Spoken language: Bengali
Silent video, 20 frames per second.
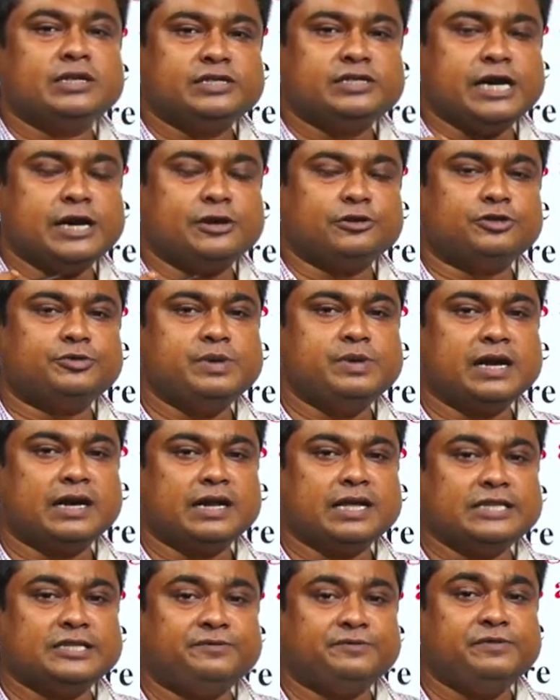
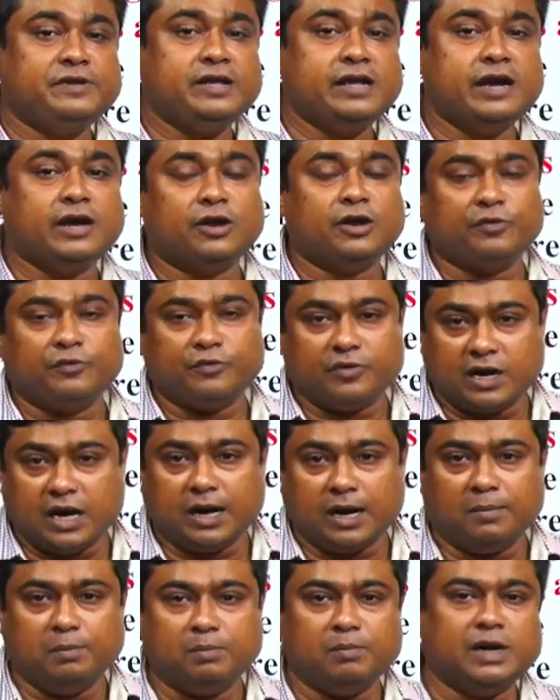স্ট্যাটোস্ফিয়ারকে স্ফিয়ার অফ
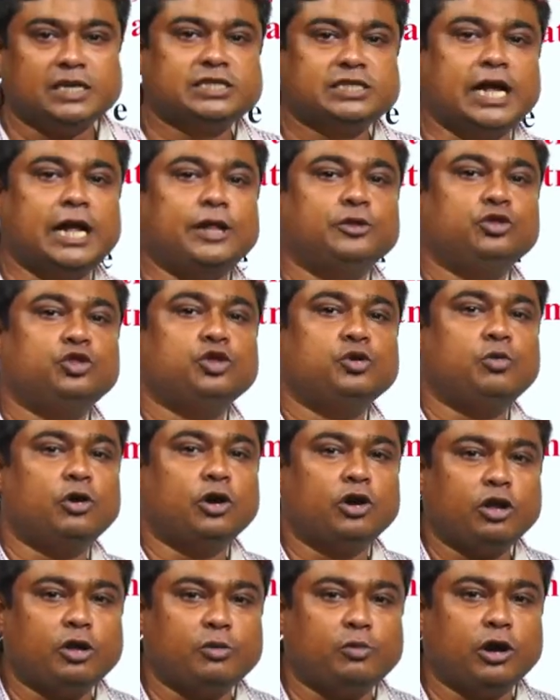কাম বা শান্ত
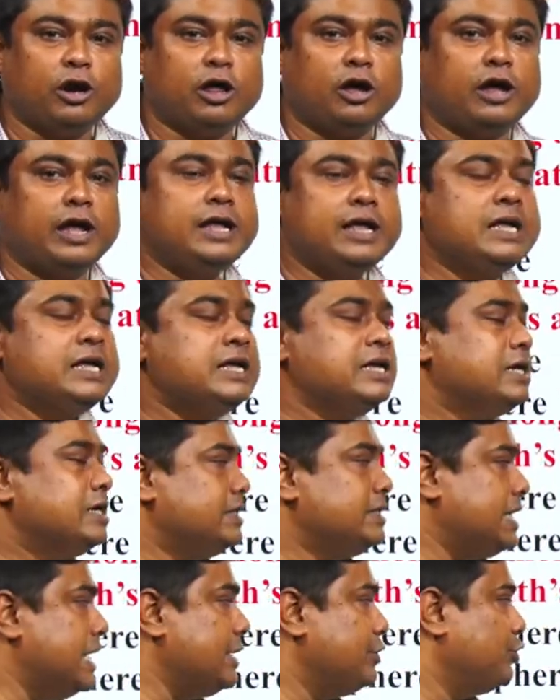বলয় বলা হয়
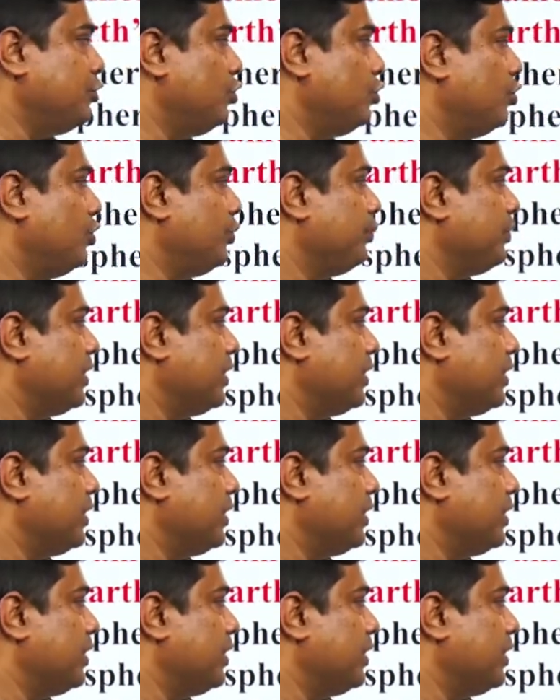সেই জন্য